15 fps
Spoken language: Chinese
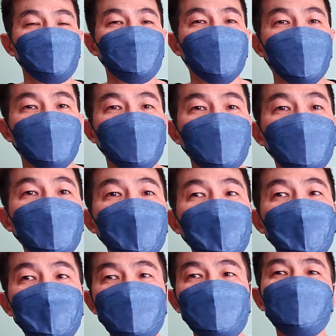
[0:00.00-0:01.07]
五天了。
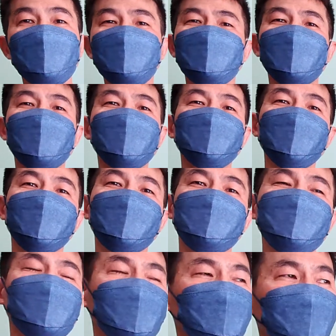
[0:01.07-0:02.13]
你不是浪费
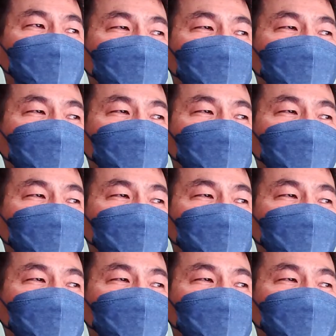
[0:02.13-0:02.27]
人家的